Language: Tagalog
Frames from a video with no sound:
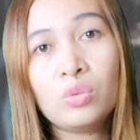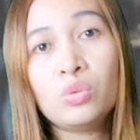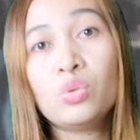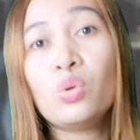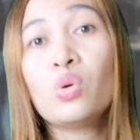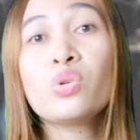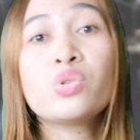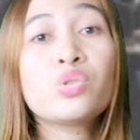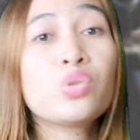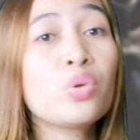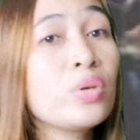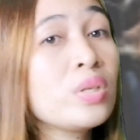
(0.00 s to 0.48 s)

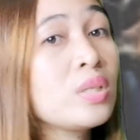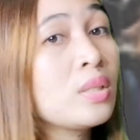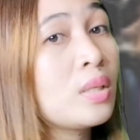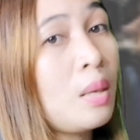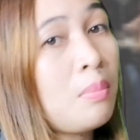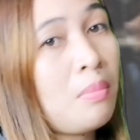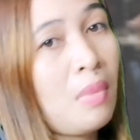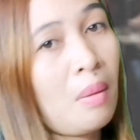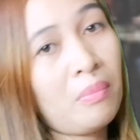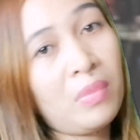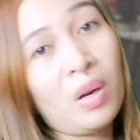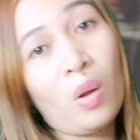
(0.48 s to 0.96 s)
No choice
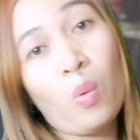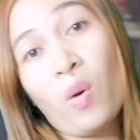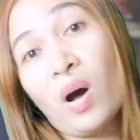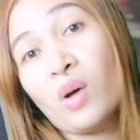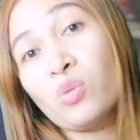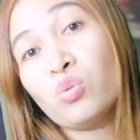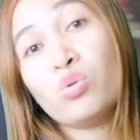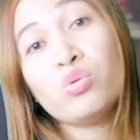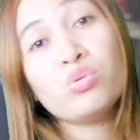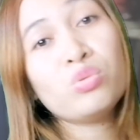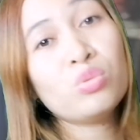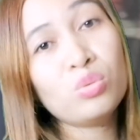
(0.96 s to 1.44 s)
ka mang
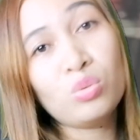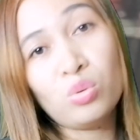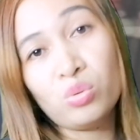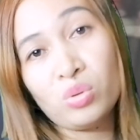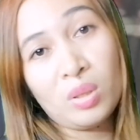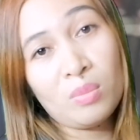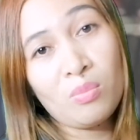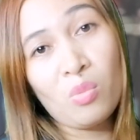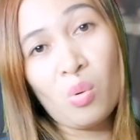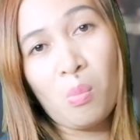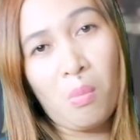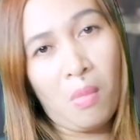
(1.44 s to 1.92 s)
dawaton jud ko
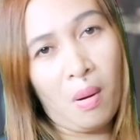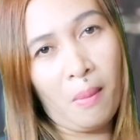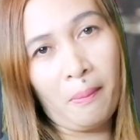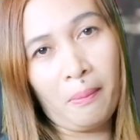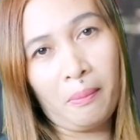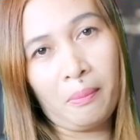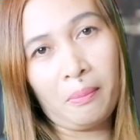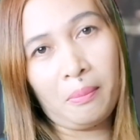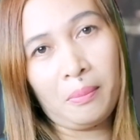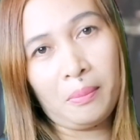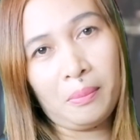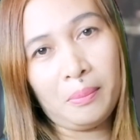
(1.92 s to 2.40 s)
nimo ma'am.
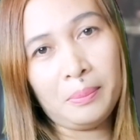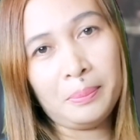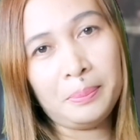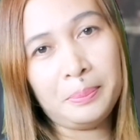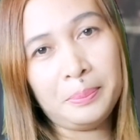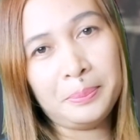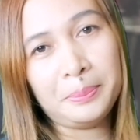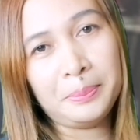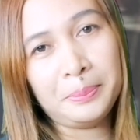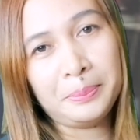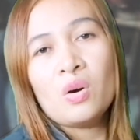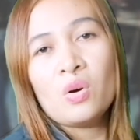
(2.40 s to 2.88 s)

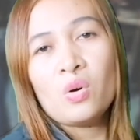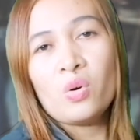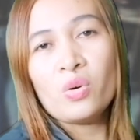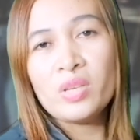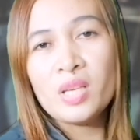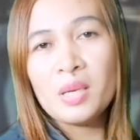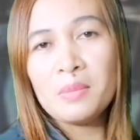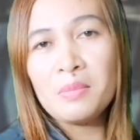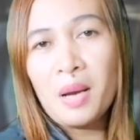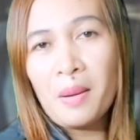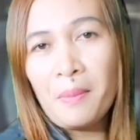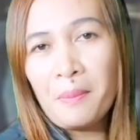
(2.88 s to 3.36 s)

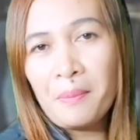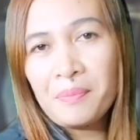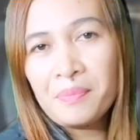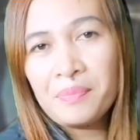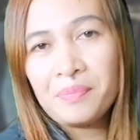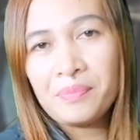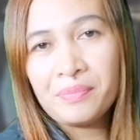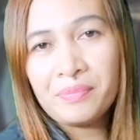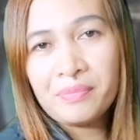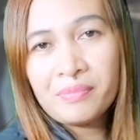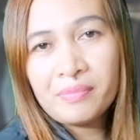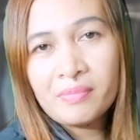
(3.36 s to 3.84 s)
Unya ma'am,
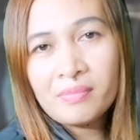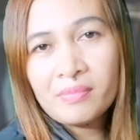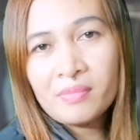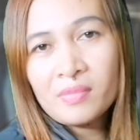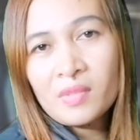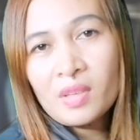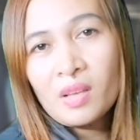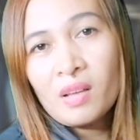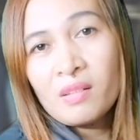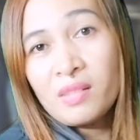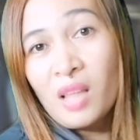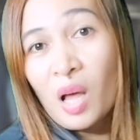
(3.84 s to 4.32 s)

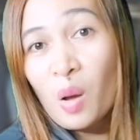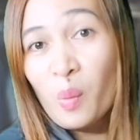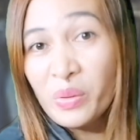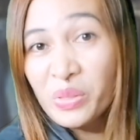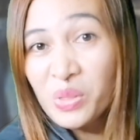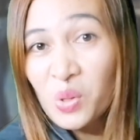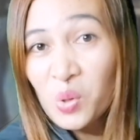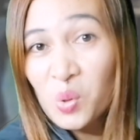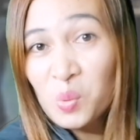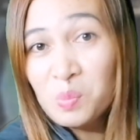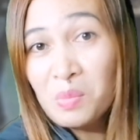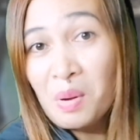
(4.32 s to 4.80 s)

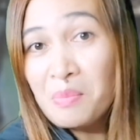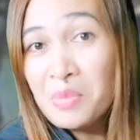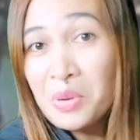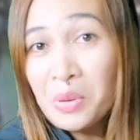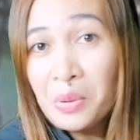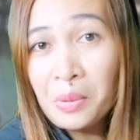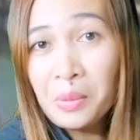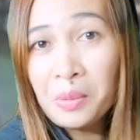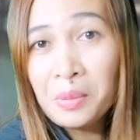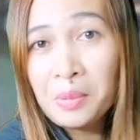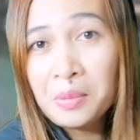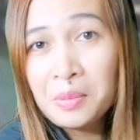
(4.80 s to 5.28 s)
dawat ako ma'am
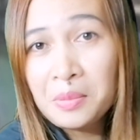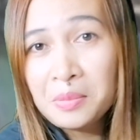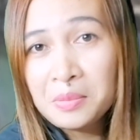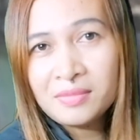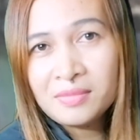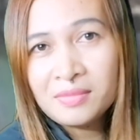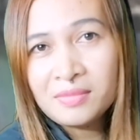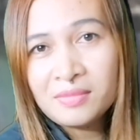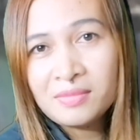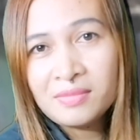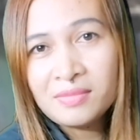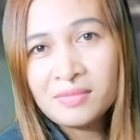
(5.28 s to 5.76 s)
no.
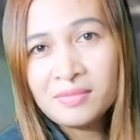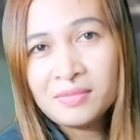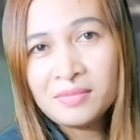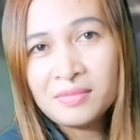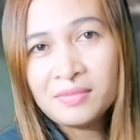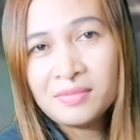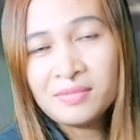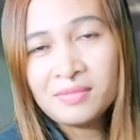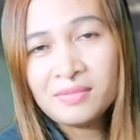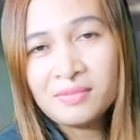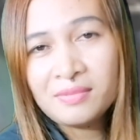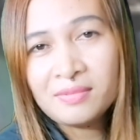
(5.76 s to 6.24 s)

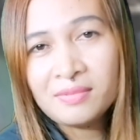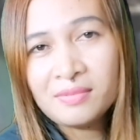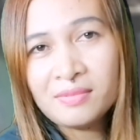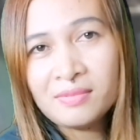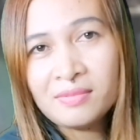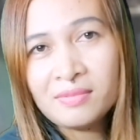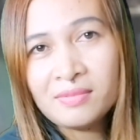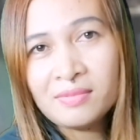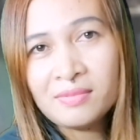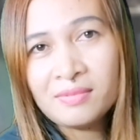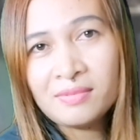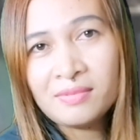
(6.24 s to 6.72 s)
Okay.
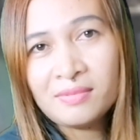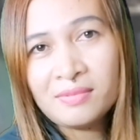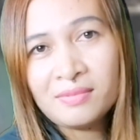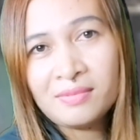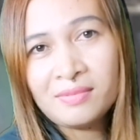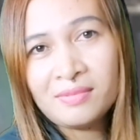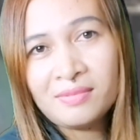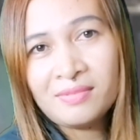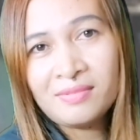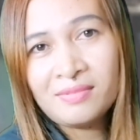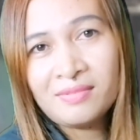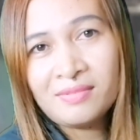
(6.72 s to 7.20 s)

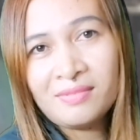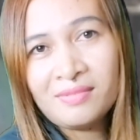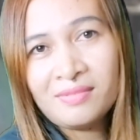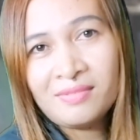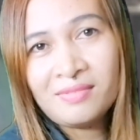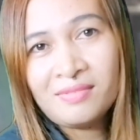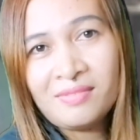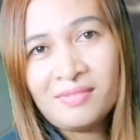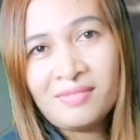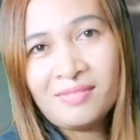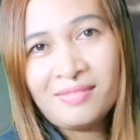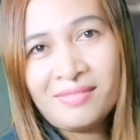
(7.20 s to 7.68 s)
You're
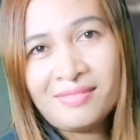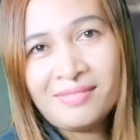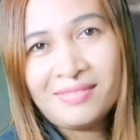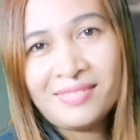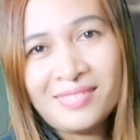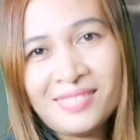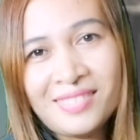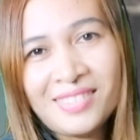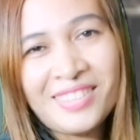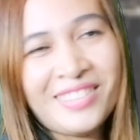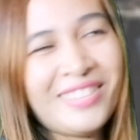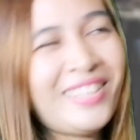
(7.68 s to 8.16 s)
hired.
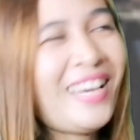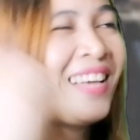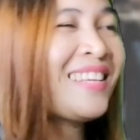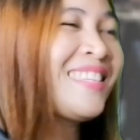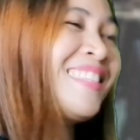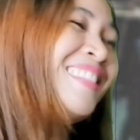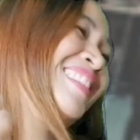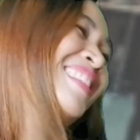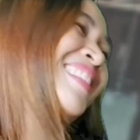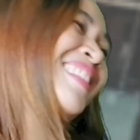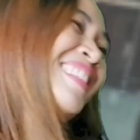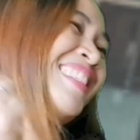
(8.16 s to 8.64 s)

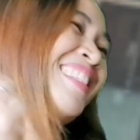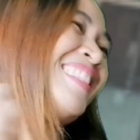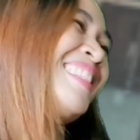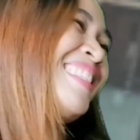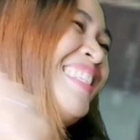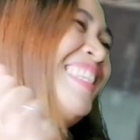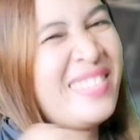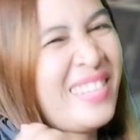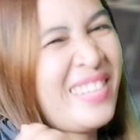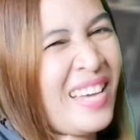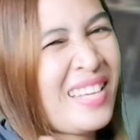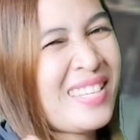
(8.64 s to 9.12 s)
Yes.
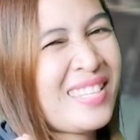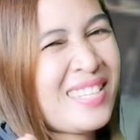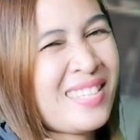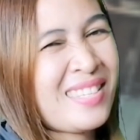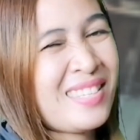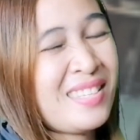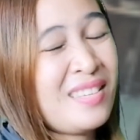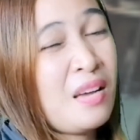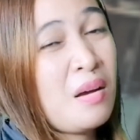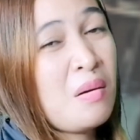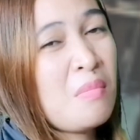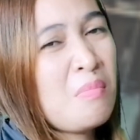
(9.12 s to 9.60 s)
Yes.
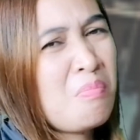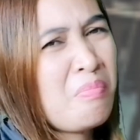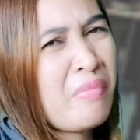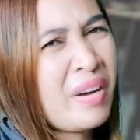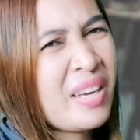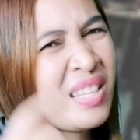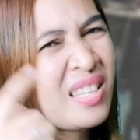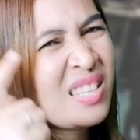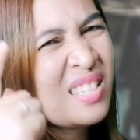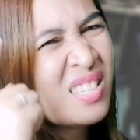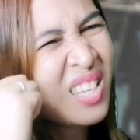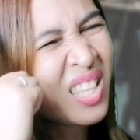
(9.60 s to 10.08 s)

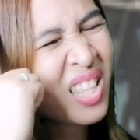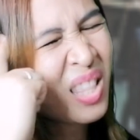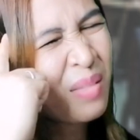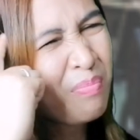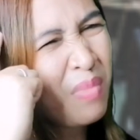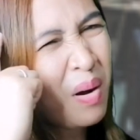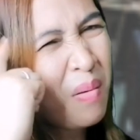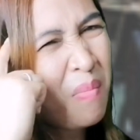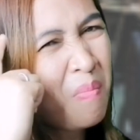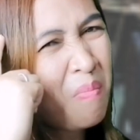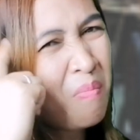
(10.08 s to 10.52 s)
Mindset ba